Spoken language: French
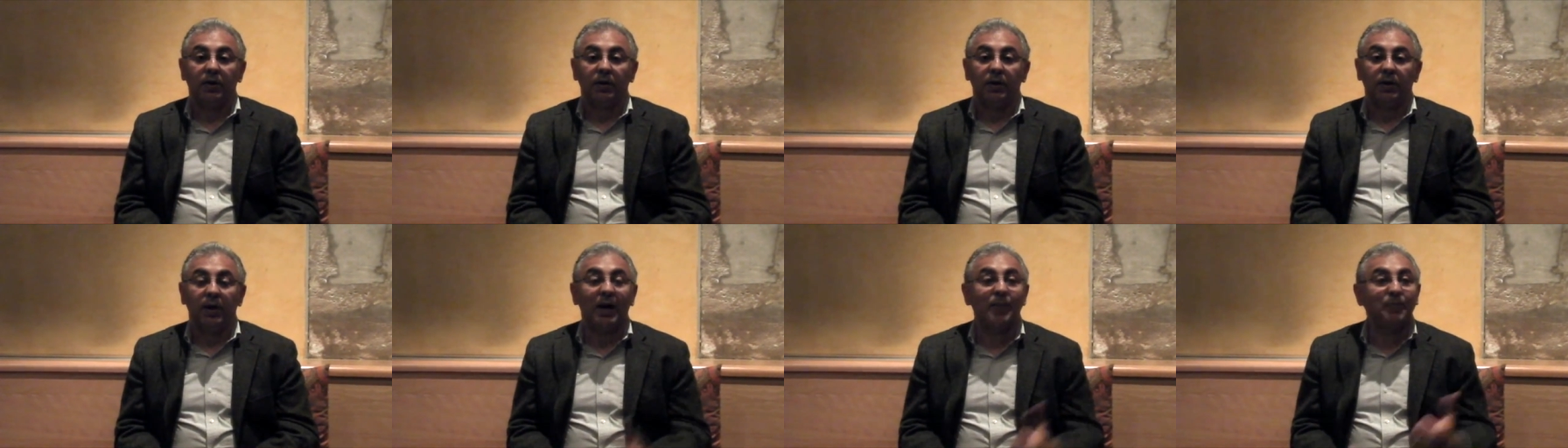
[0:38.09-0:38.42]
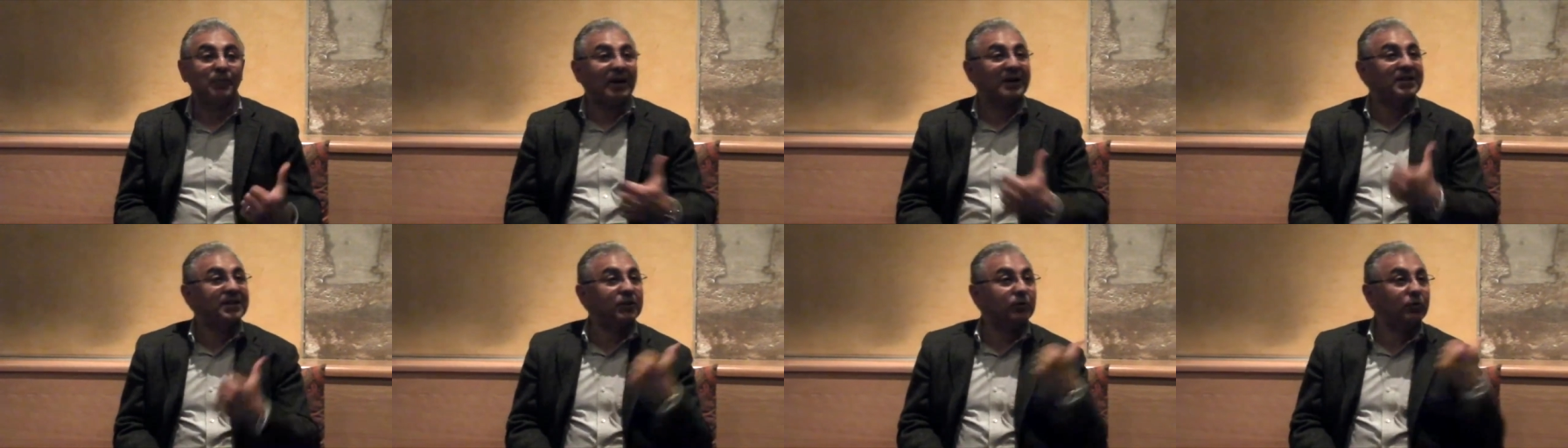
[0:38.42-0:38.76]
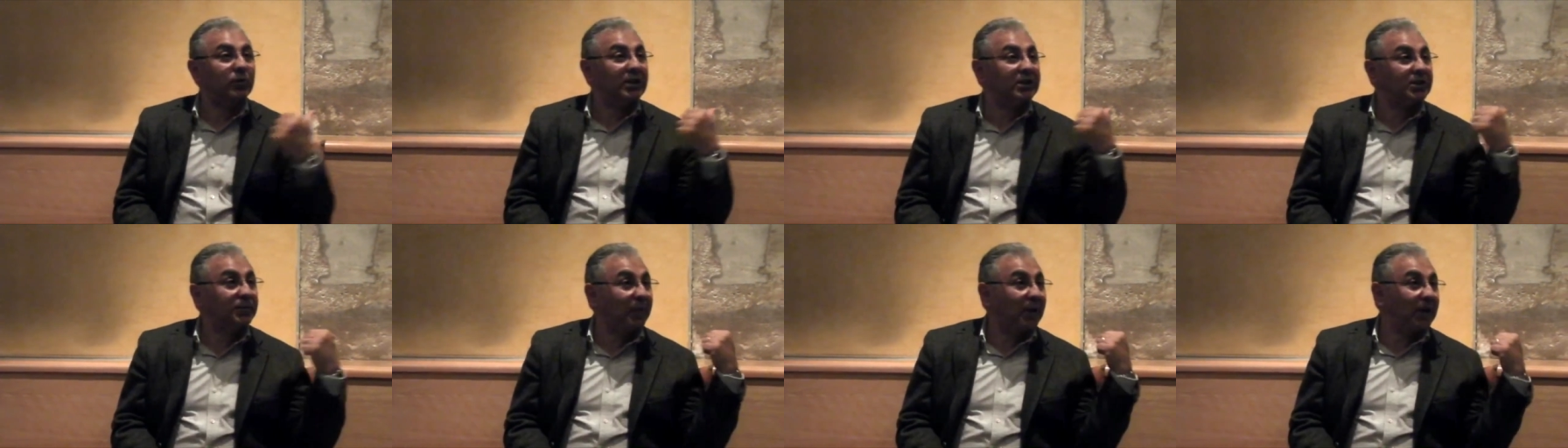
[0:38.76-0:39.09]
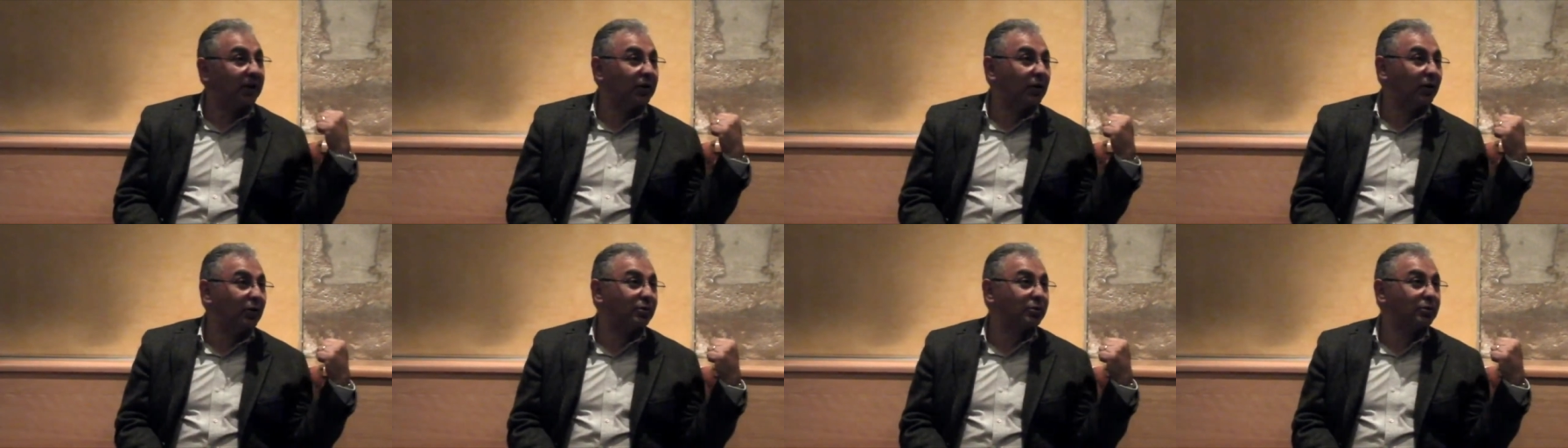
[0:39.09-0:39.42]
à partir de
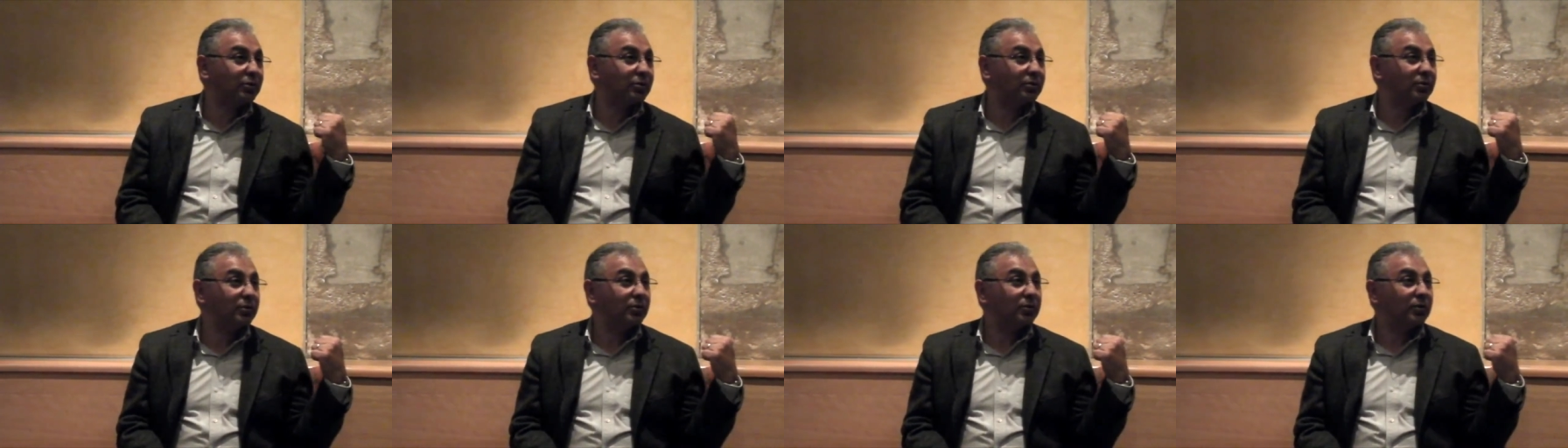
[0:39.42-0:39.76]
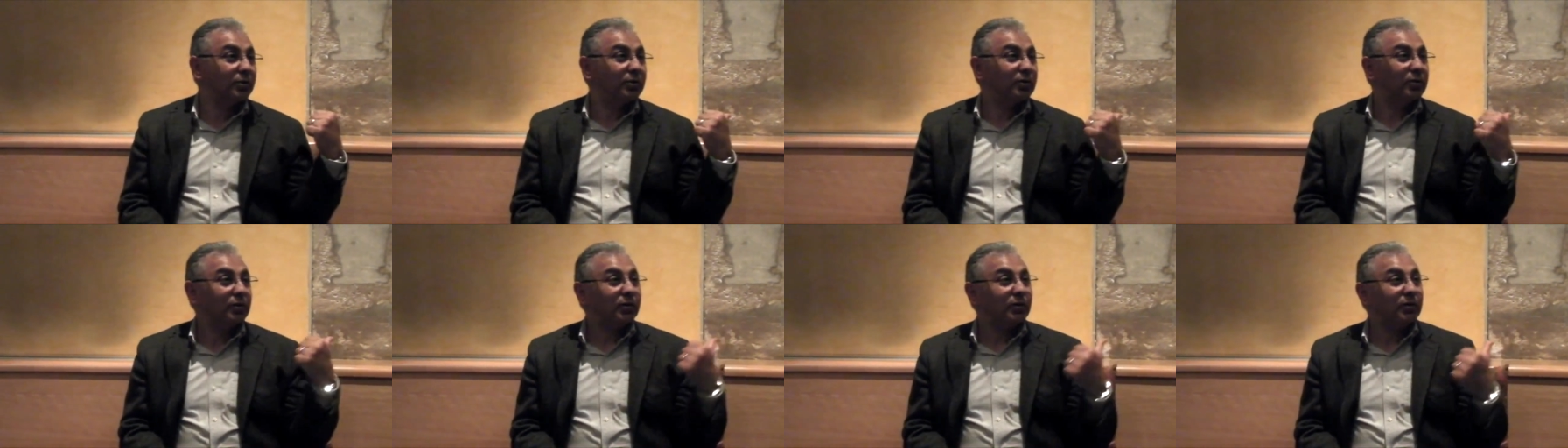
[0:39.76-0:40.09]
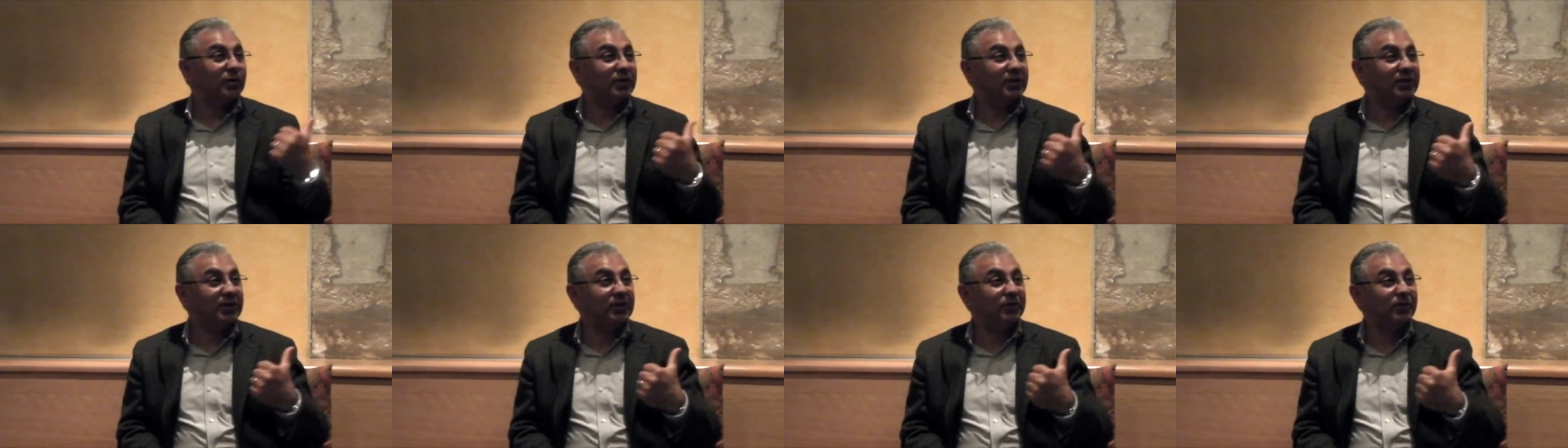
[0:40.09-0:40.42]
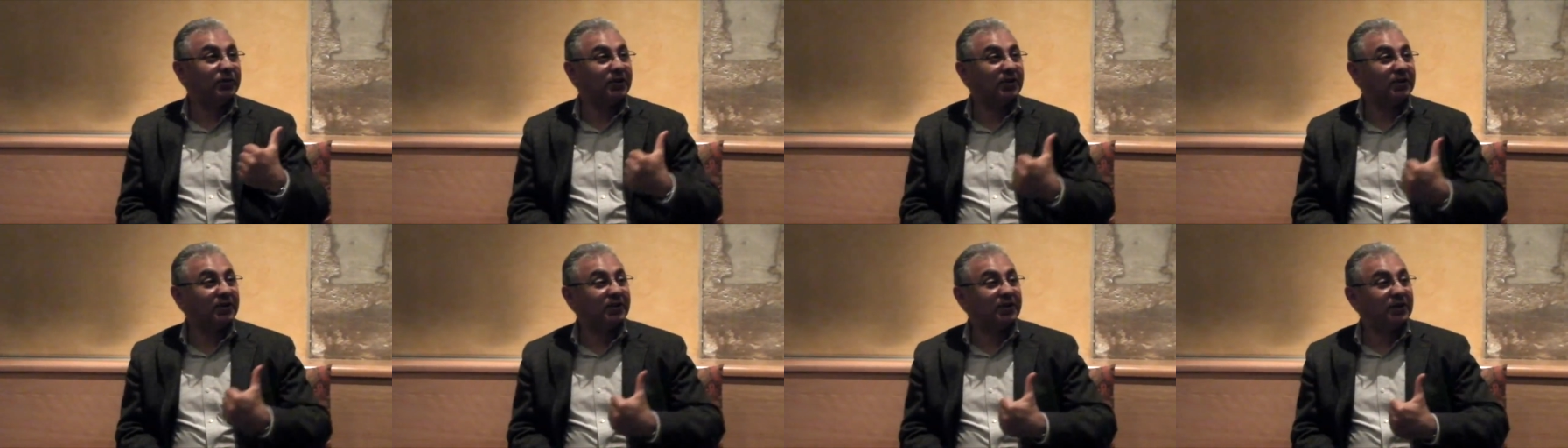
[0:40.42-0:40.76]
l'expérience
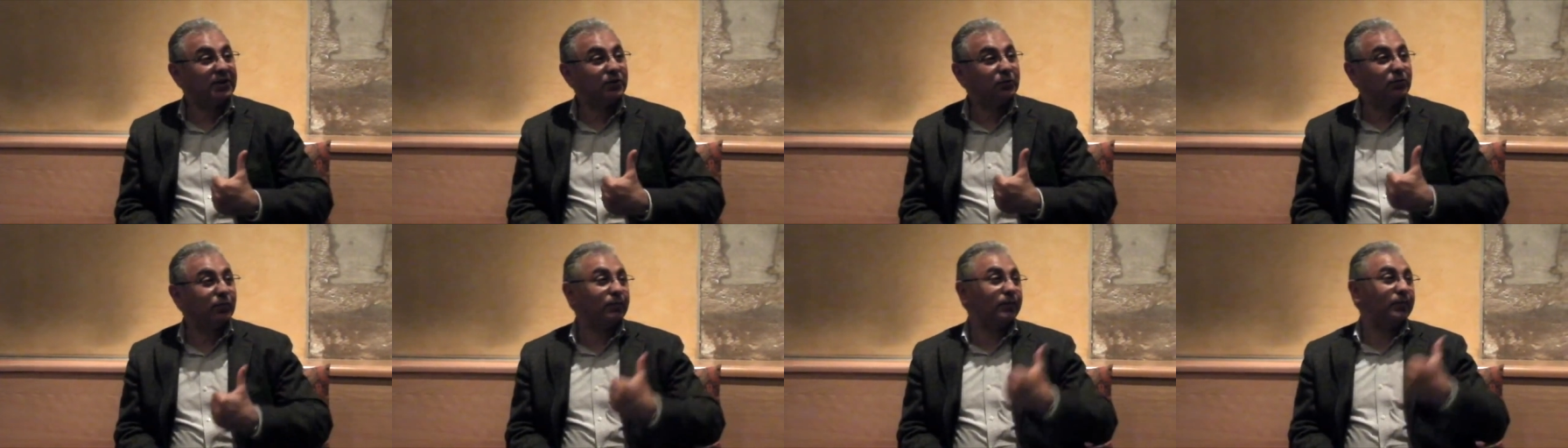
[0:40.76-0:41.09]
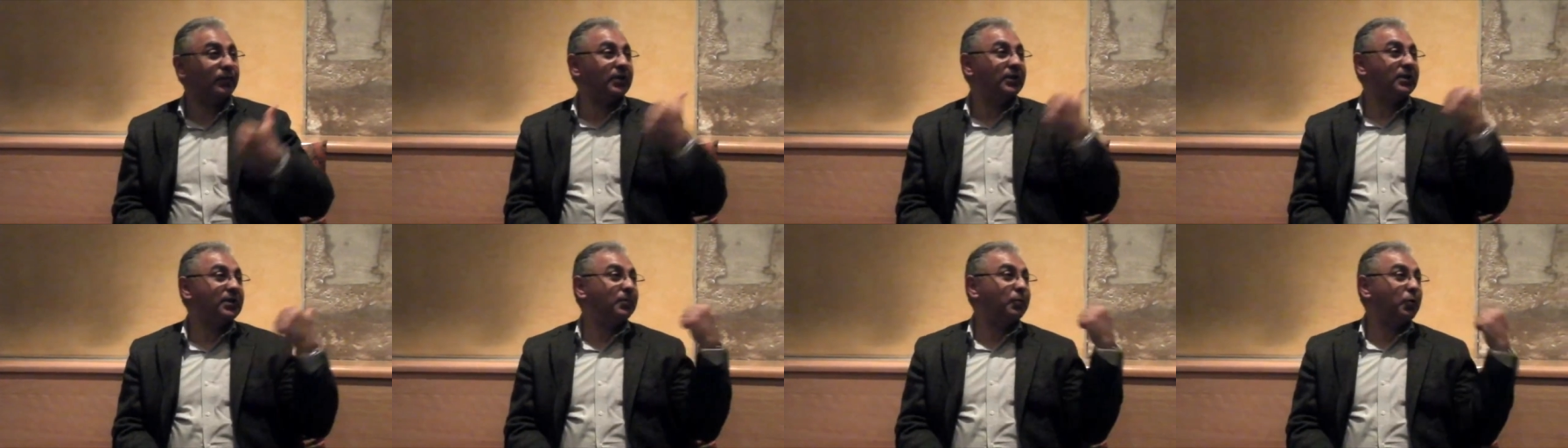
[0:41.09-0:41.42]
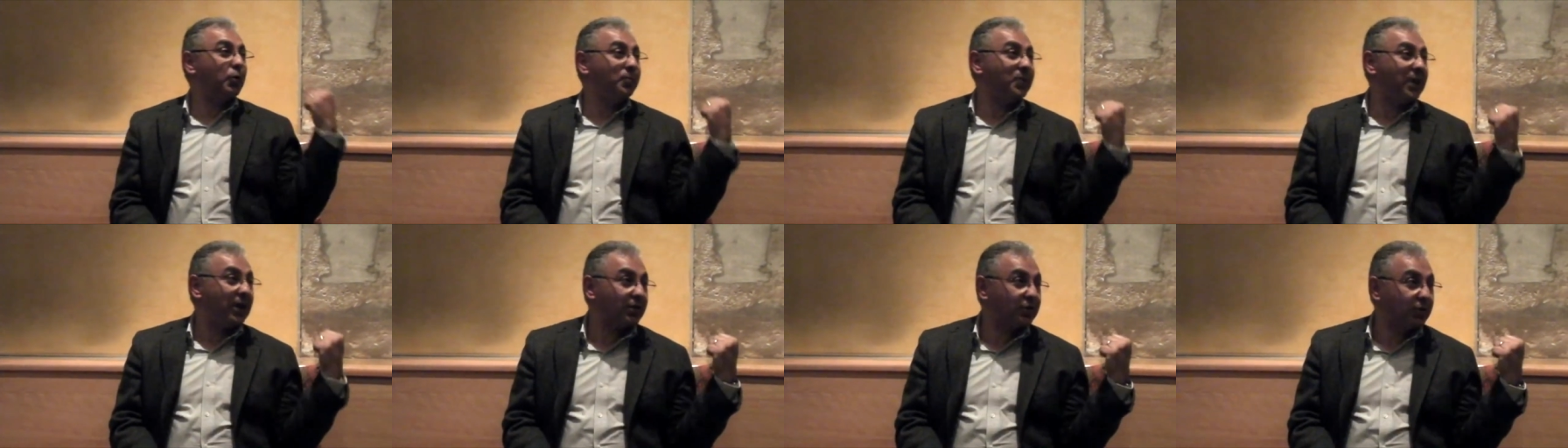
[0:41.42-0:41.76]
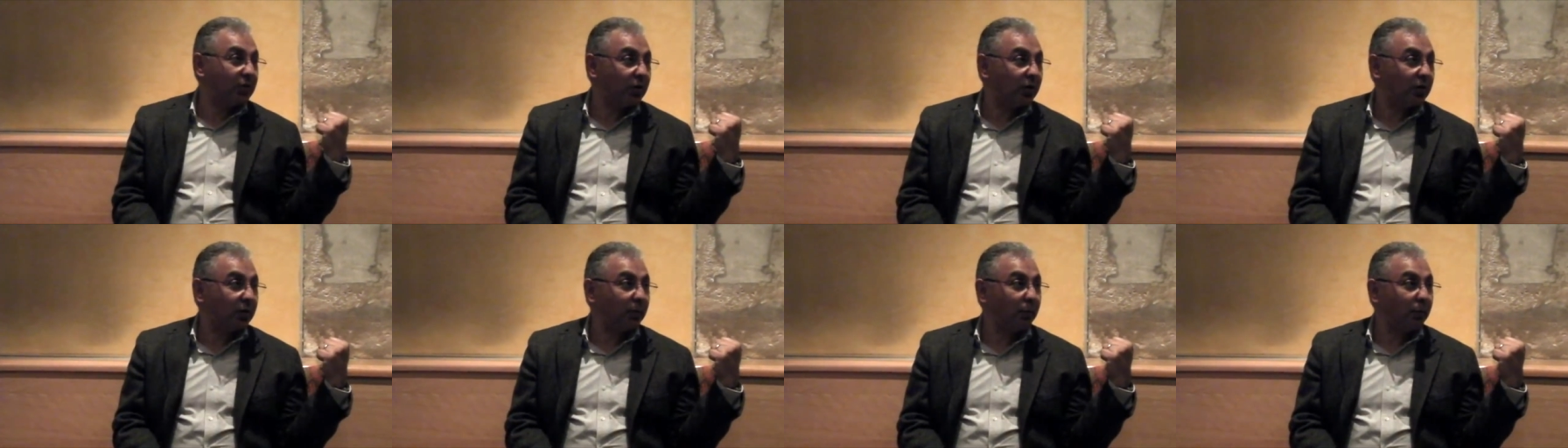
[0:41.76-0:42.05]
des soufis des premières heures.